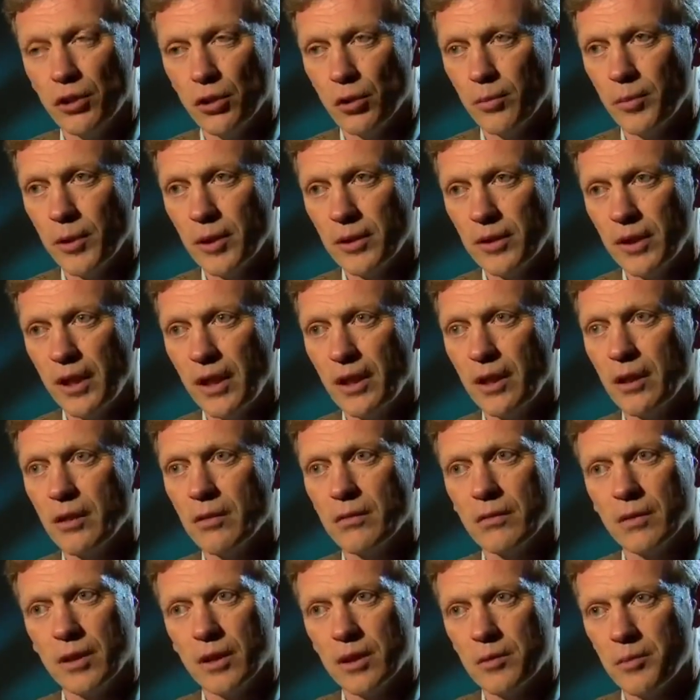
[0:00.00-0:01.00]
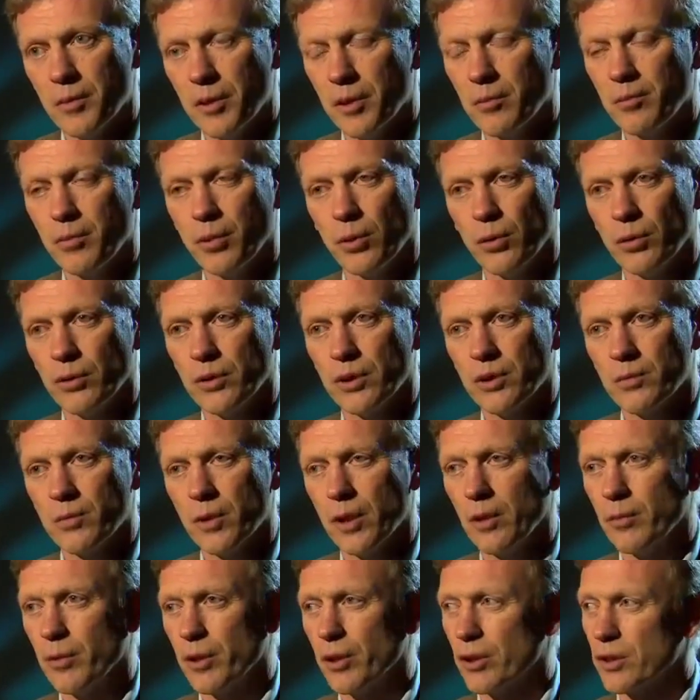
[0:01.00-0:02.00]
ซึ่งนั่นแหละคือปัญหาหาก
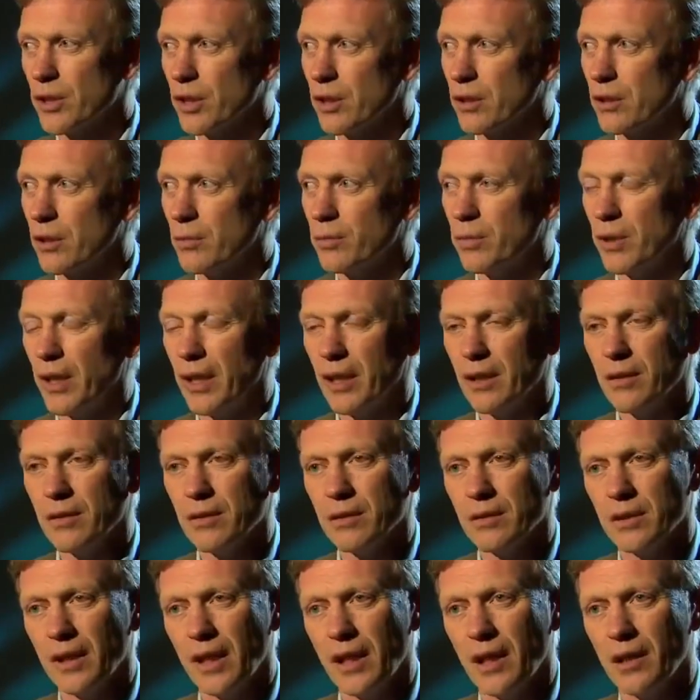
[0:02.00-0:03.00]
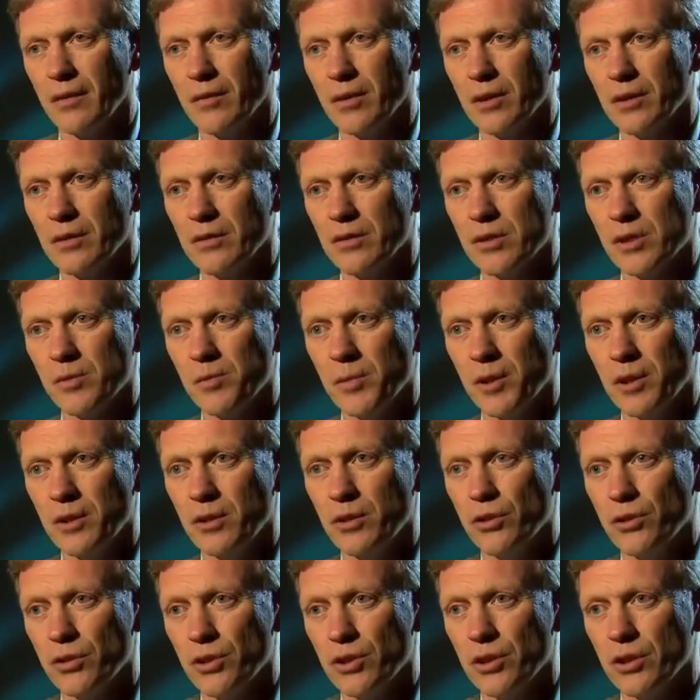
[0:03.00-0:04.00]
เราคบกันไปแล้ววันหนึ่งเกิดทะเลาะกั
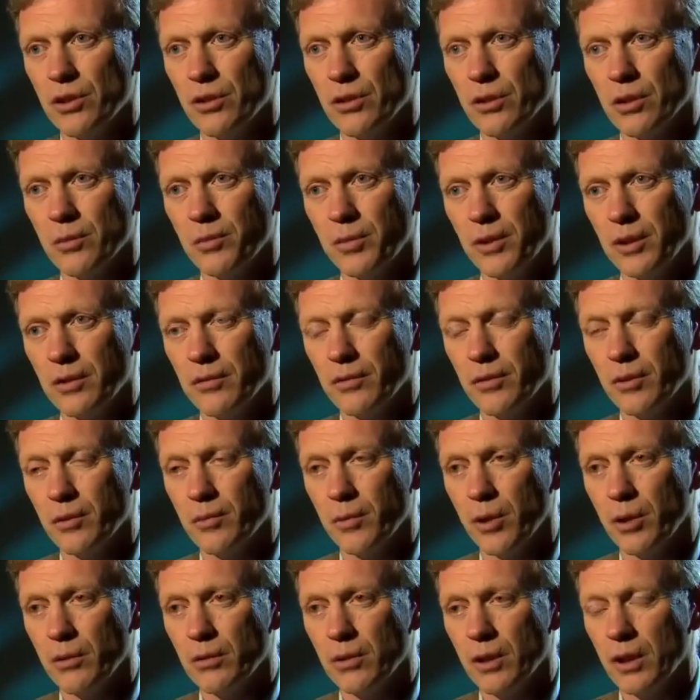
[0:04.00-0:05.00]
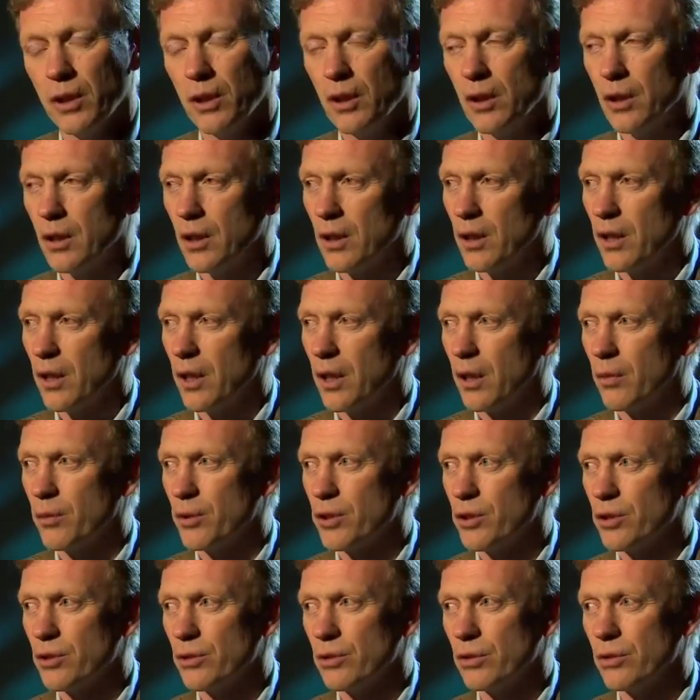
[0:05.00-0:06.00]
นมีปากเสียงกันขึ้นมา
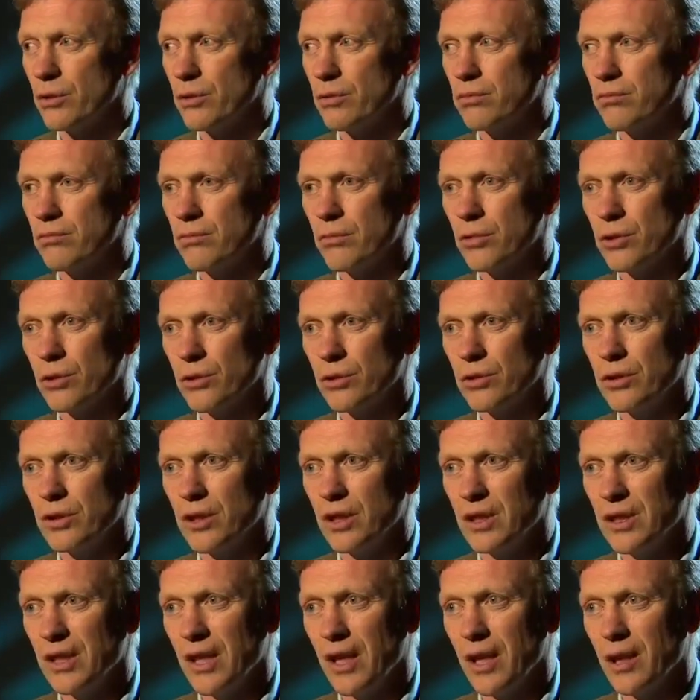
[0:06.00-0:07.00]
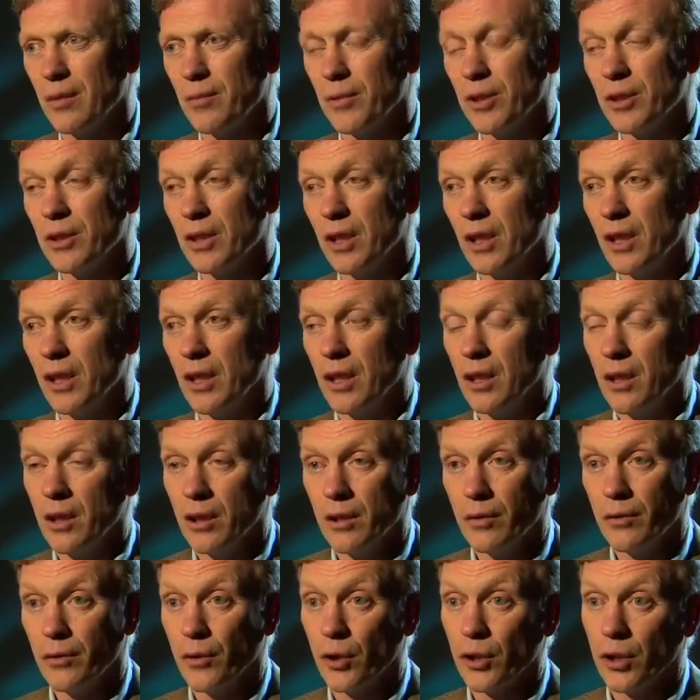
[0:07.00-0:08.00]
ผมเกรงว่าฝ่ามือของเธอ
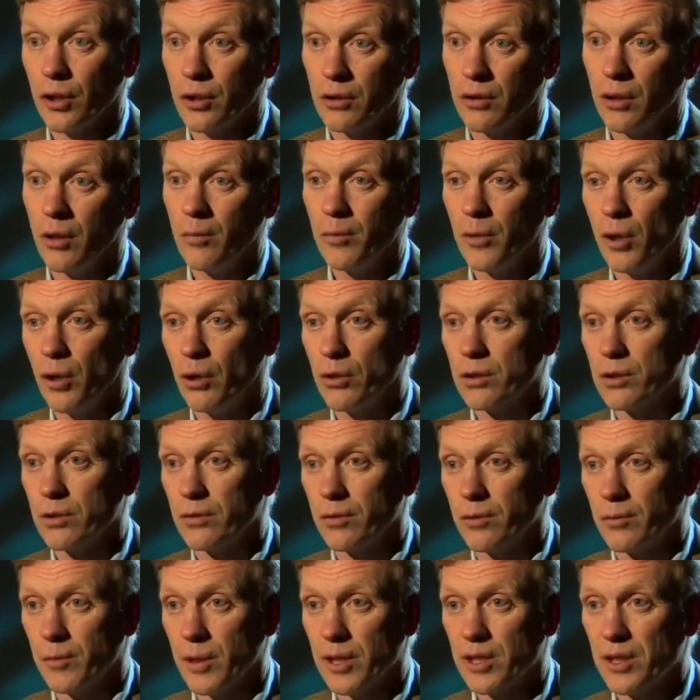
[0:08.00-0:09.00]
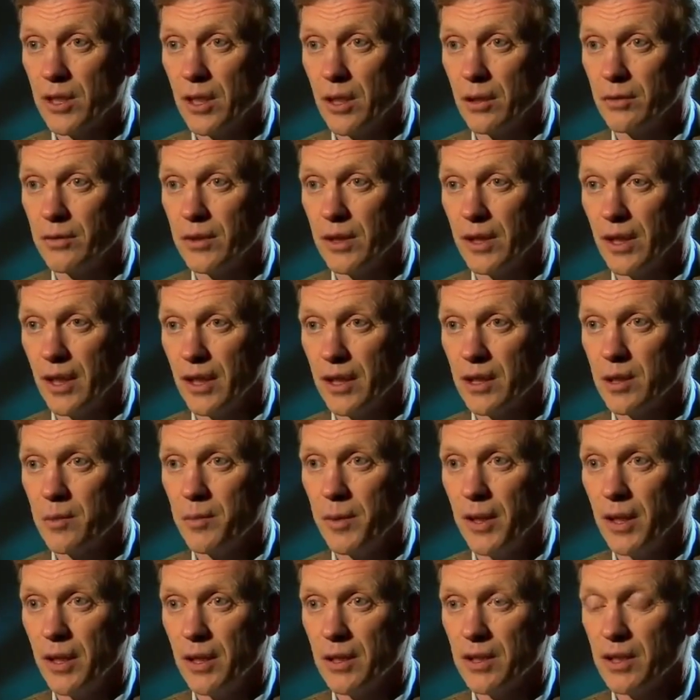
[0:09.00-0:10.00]
จะปะทะเข้ากับใบหน้าของผม
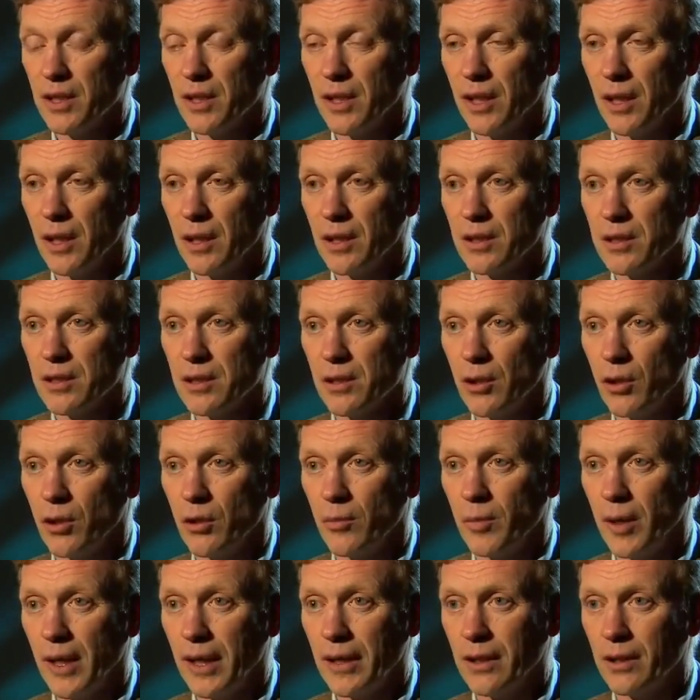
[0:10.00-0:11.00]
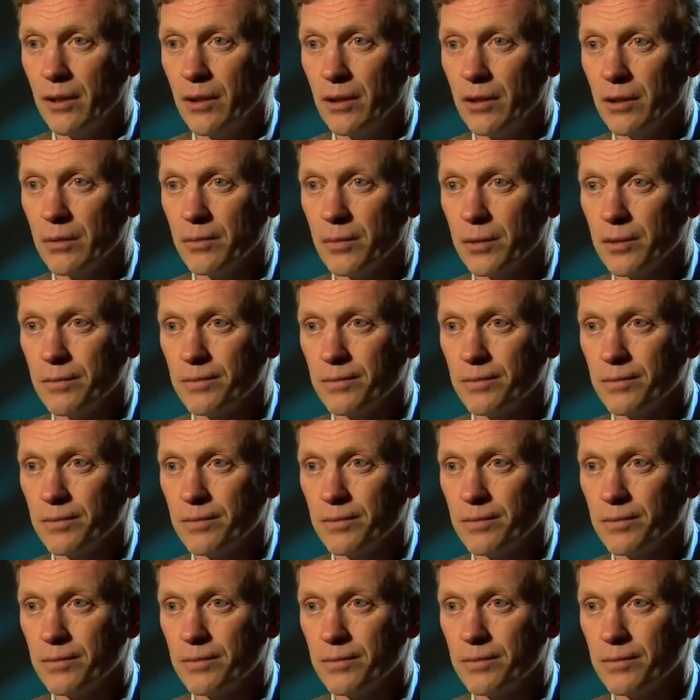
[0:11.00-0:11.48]
ก่อนที่ผมจะคิดแก้เกมได้